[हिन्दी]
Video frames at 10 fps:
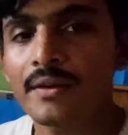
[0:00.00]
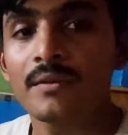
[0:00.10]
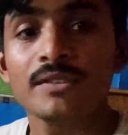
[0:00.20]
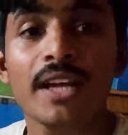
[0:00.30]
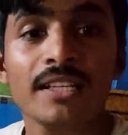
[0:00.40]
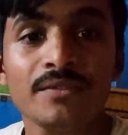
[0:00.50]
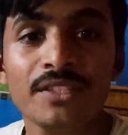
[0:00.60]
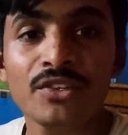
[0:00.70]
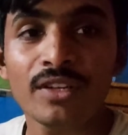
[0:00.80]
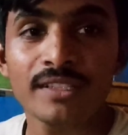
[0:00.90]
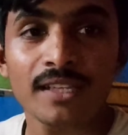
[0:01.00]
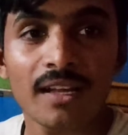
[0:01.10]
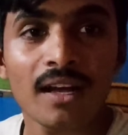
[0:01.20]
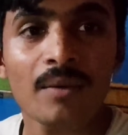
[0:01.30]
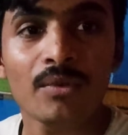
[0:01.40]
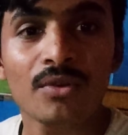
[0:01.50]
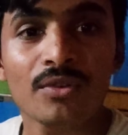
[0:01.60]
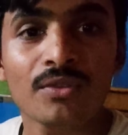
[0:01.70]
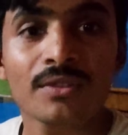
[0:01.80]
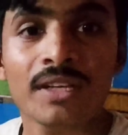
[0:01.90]
आप गाइस वीडियो कैसा लगा आप लोगों
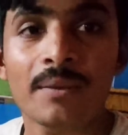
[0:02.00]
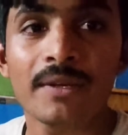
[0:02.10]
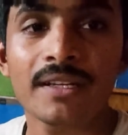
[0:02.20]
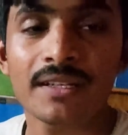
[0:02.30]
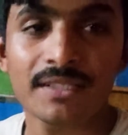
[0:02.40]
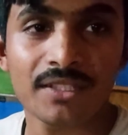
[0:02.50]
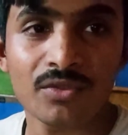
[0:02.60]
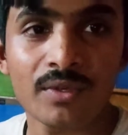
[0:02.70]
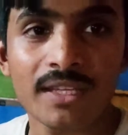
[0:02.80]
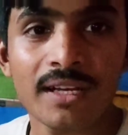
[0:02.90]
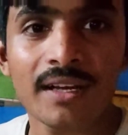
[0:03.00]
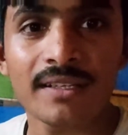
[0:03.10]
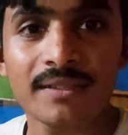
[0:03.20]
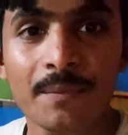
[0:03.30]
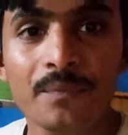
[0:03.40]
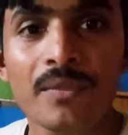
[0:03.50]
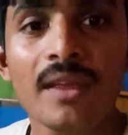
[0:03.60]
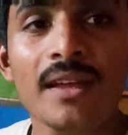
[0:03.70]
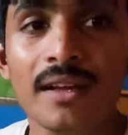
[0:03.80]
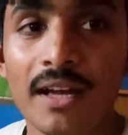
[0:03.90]
को कमेंट करके ज़रूर बताना गाइस
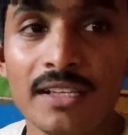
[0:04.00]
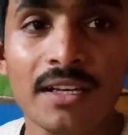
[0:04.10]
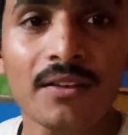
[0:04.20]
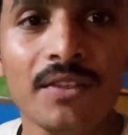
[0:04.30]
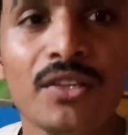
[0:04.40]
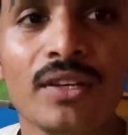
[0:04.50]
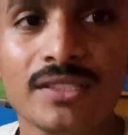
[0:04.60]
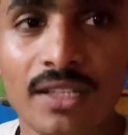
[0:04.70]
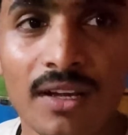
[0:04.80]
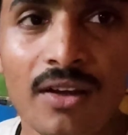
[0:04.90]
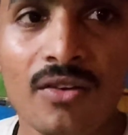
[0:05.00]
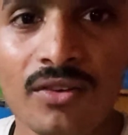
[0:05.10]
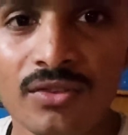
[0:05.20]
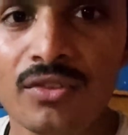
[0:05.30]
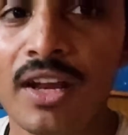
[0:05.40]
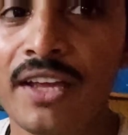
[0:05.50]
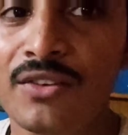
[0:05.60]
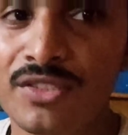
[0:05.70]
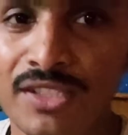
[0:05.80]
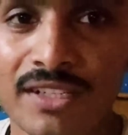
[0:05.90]
गाइस अगर वीडियो अच्छा लगा हो तो
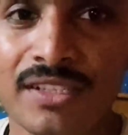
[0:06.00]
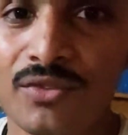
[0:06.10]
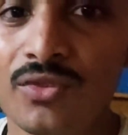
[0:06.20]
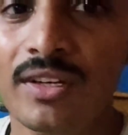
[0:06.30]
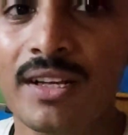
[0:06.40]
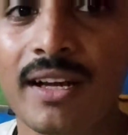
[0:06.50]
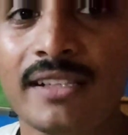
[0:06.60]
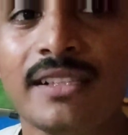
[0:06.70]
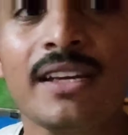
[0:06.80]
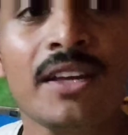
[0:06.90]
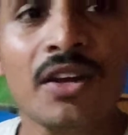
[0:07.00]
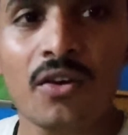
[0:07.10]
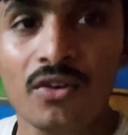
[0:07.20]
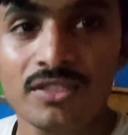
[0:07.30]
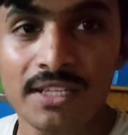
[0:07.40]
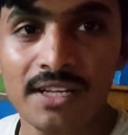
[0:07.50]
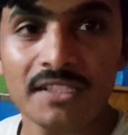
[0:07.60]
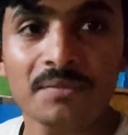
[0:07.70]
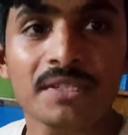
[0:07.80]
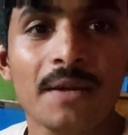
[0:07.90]
लाइक और शेयर ज़रूर करना गाइस और चैनल
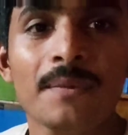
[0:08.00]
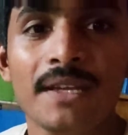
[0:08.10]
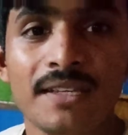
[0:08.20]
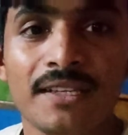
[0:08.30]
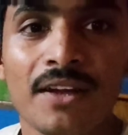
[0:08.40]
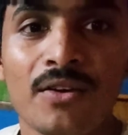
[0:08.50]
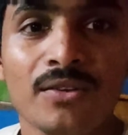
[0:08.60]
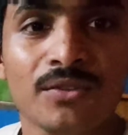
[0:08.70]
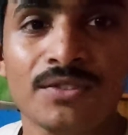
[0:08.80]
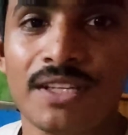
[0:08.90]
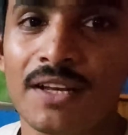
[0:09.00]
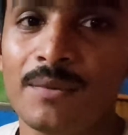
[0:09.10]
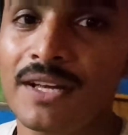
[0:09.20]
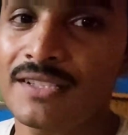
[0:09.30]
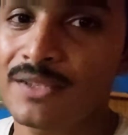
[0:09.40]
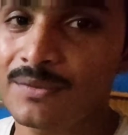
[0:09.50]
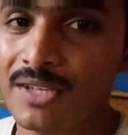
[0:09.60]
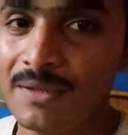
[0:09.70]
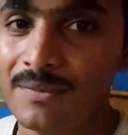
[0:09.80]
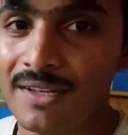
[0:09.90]
सब्सक्राइब नहीं किया हो तो चैनल भी गाइस
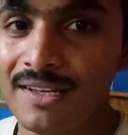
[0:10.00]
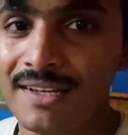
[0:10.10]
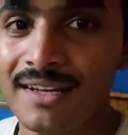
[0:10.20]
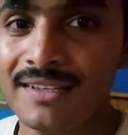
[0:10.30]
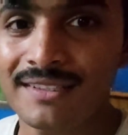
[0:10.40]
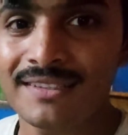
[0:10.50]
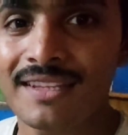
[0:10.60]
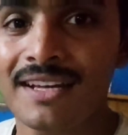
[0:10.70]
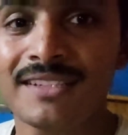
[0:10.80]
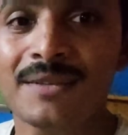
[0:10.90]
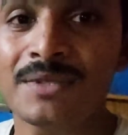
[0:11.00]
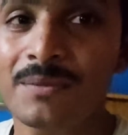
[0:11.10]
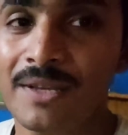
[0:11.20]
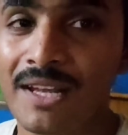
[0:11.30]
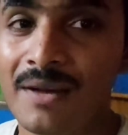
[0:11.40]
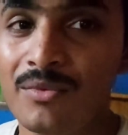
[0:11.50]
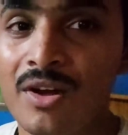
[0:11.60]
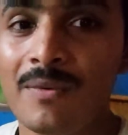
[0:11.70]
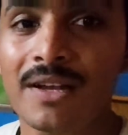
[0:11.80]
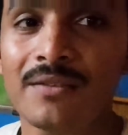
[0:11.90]
सब्सक्राइब कर लेना ताकि सबसे पहले आपको
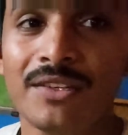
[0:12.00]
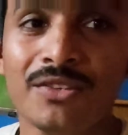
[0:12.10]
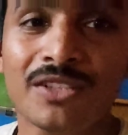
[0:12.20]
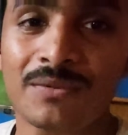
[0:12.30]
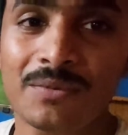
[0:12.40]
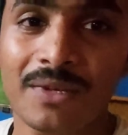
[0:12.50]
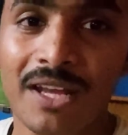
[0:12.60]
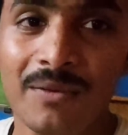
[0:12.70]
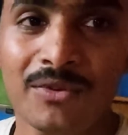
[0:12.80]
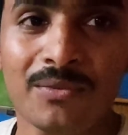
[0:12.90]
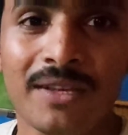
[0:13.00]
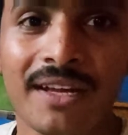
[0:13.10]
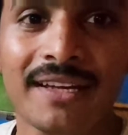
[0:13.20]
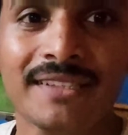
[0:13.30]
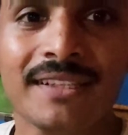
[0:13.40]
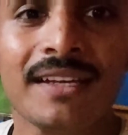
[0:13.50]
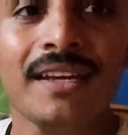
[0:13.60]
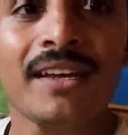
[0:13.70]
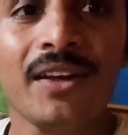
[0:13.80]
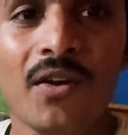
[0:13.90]
हमारा वीडियो सबसे पहले आपको मिले
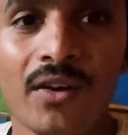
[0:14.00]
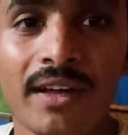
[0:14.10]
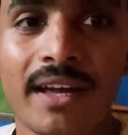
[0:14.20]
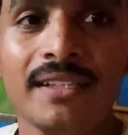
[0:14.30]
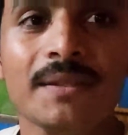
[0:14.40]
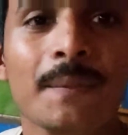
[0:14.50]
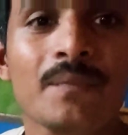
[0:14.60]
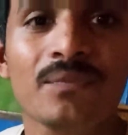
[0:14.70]
गाइस ओके गाइस